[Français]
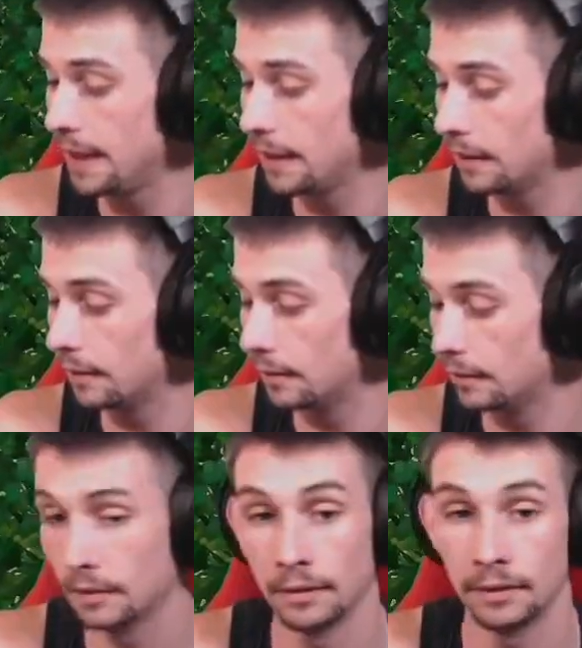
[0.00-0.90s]

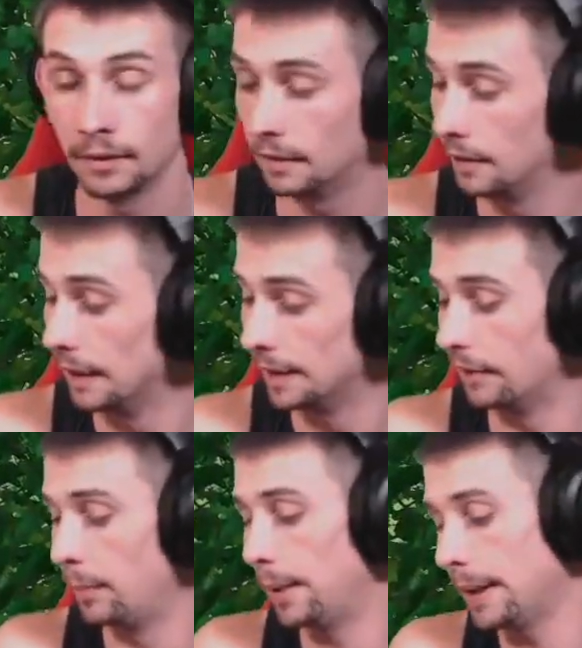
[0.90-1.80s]
Euh, ça
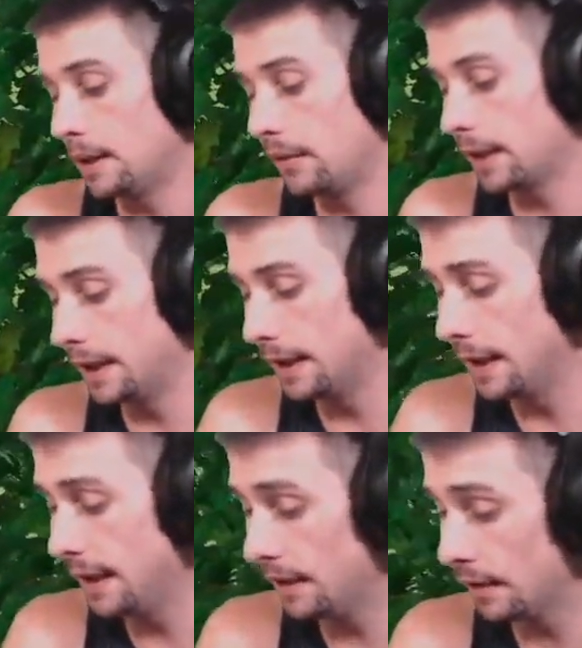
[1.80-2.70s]
va pas arrêter de faire ding
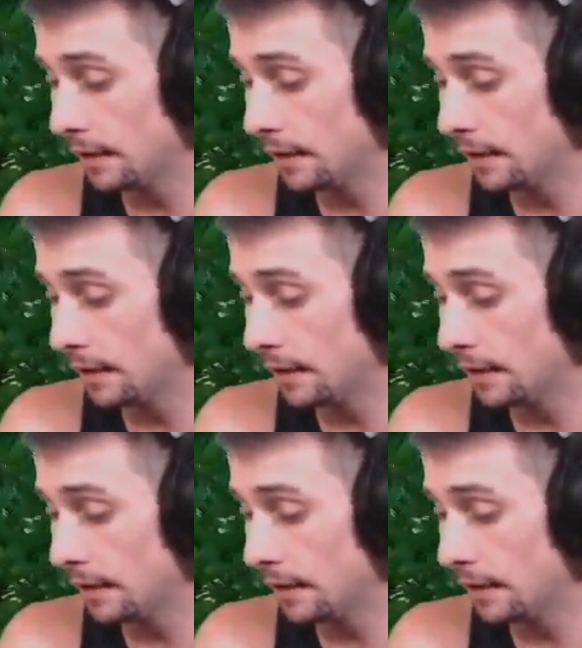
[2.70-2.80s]
ding.